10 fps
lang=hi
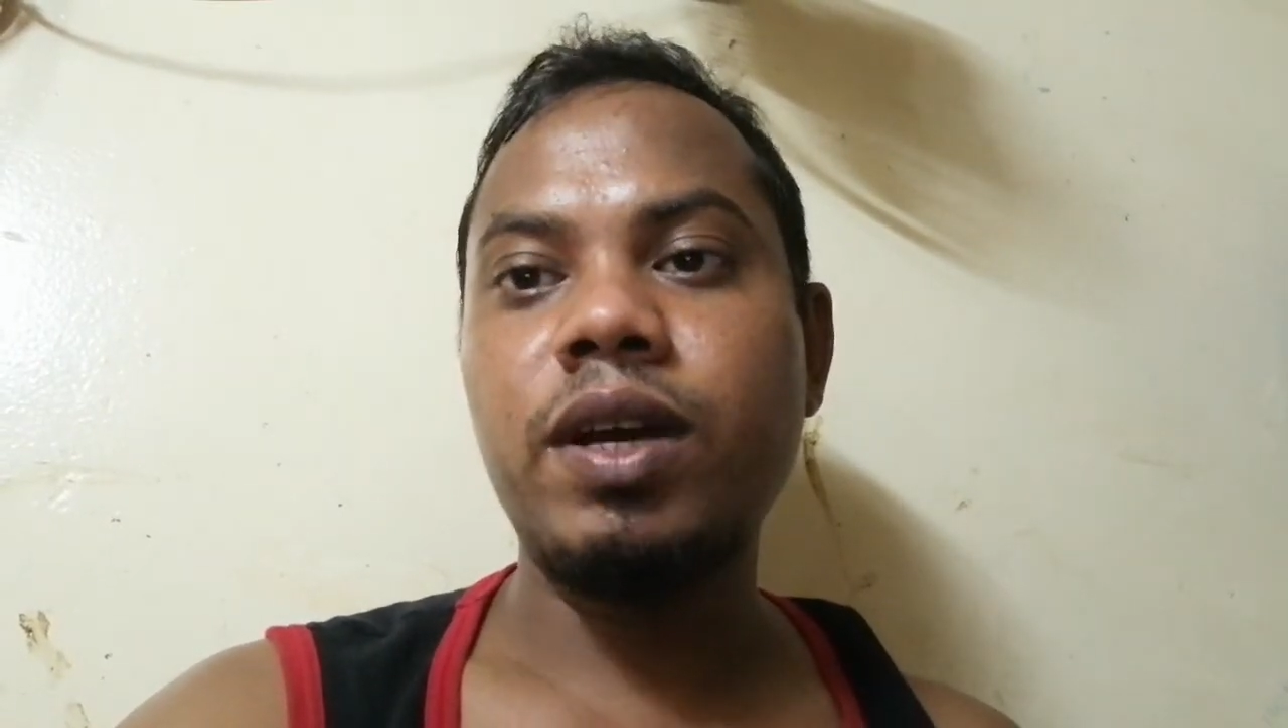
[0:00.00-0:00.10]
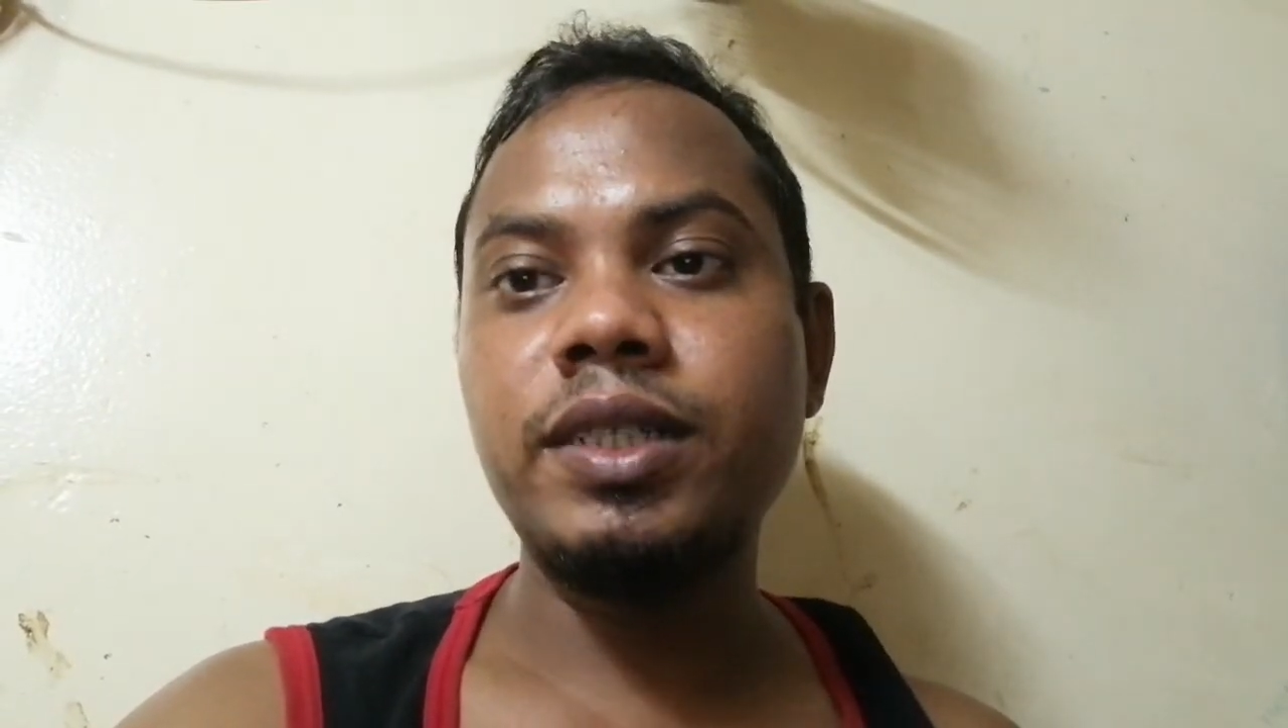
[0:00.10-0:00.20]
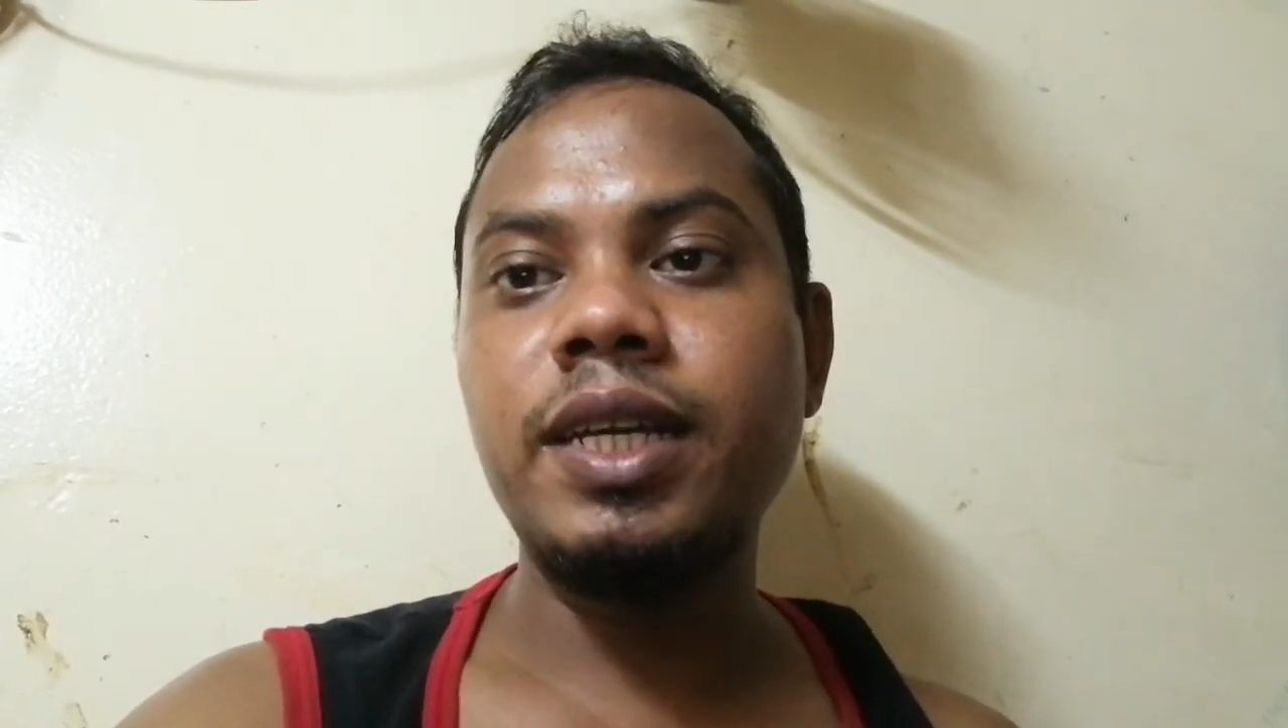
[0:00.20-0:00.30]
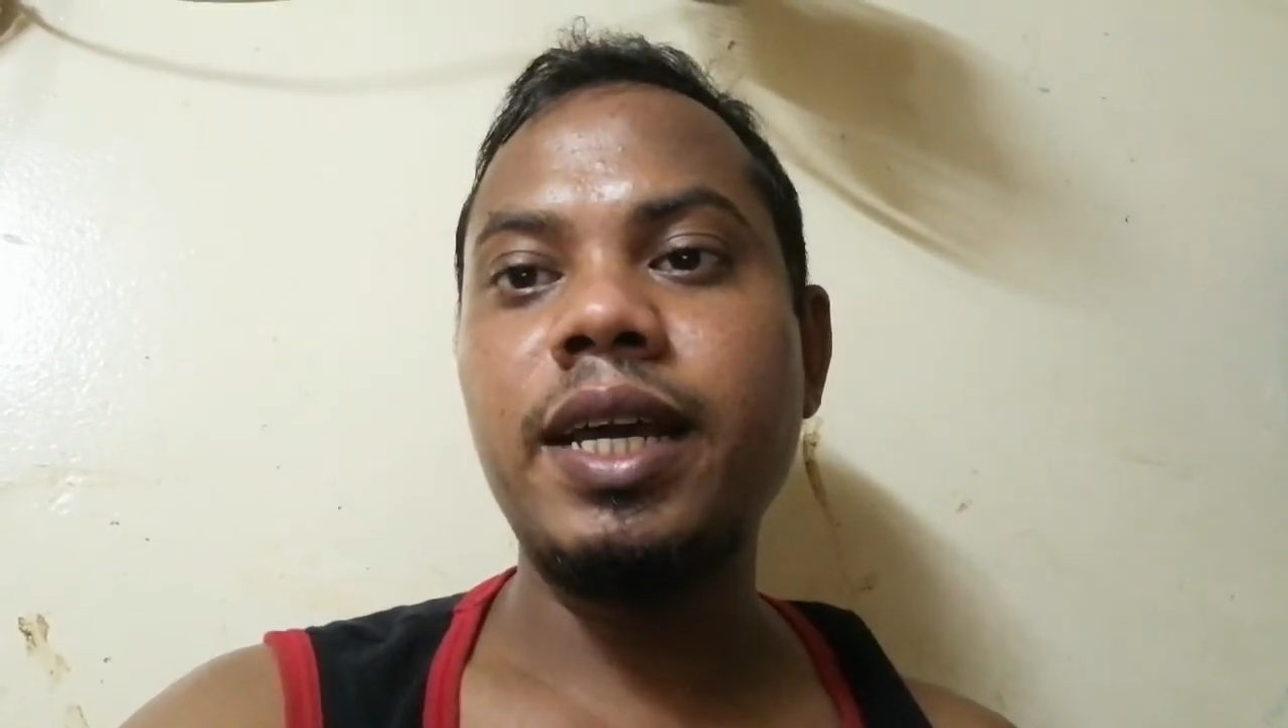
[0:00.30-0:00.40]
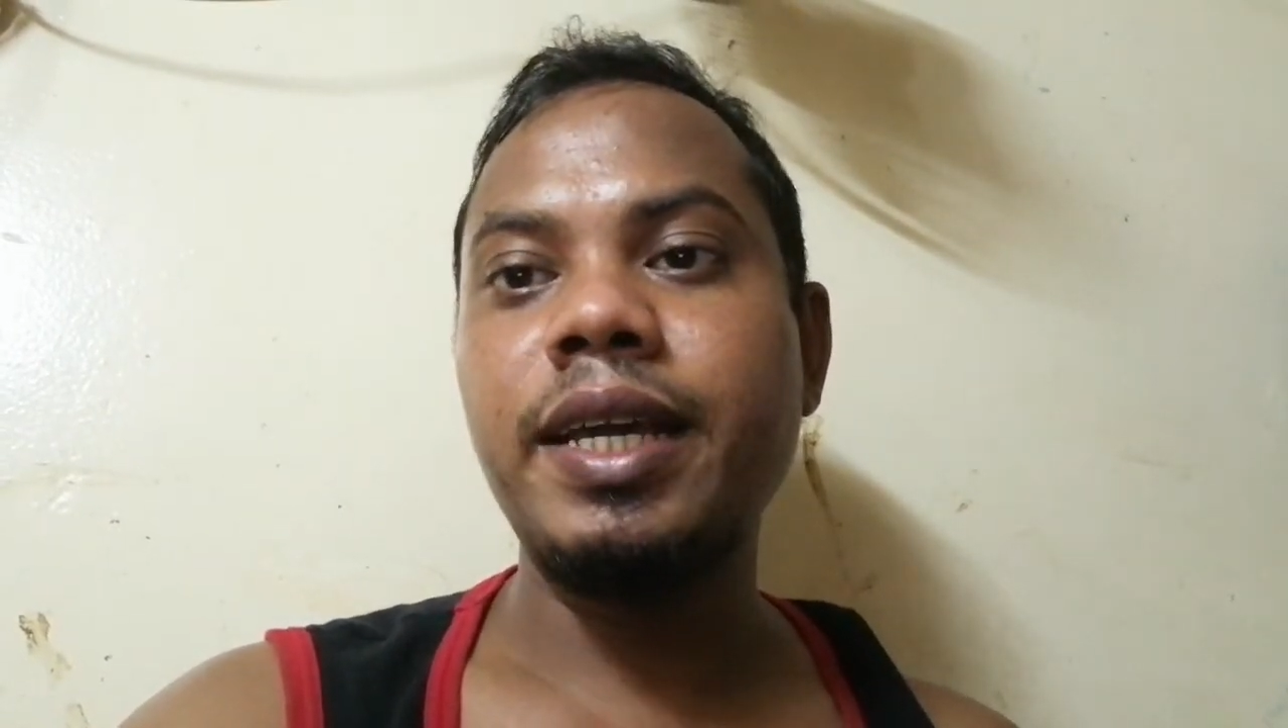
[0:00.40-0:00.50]

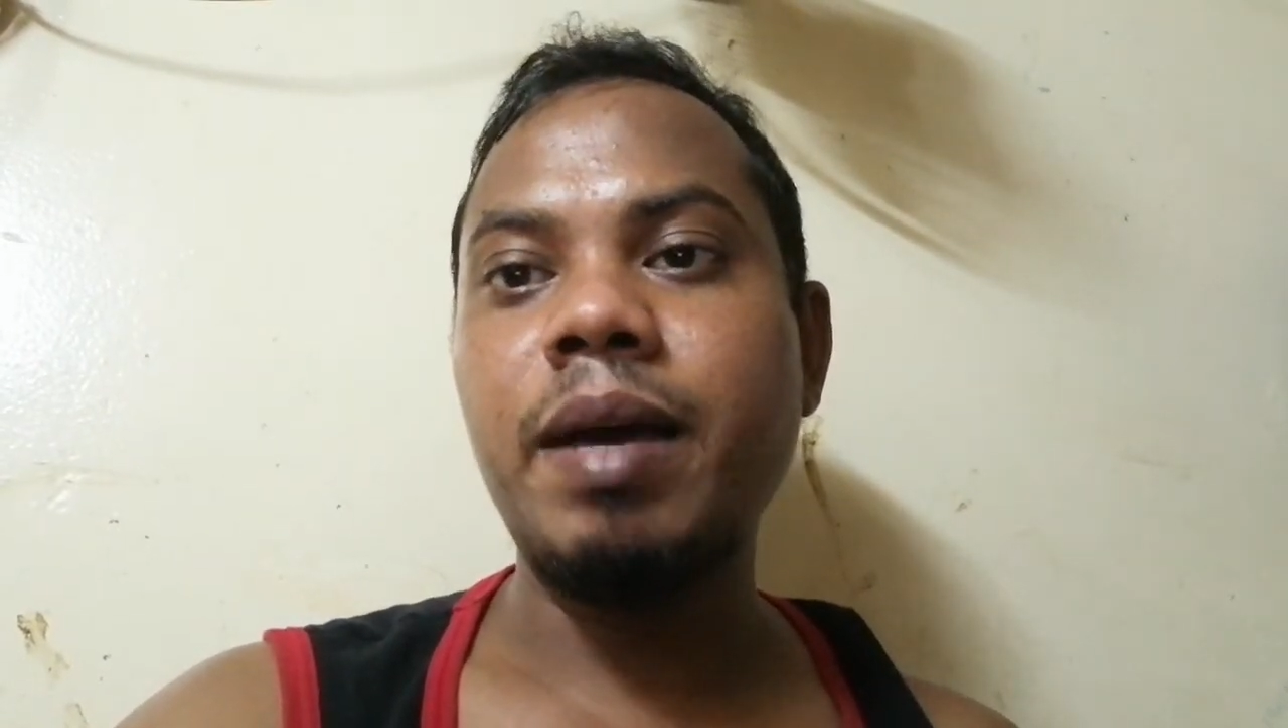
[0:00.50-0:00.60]
फंस गया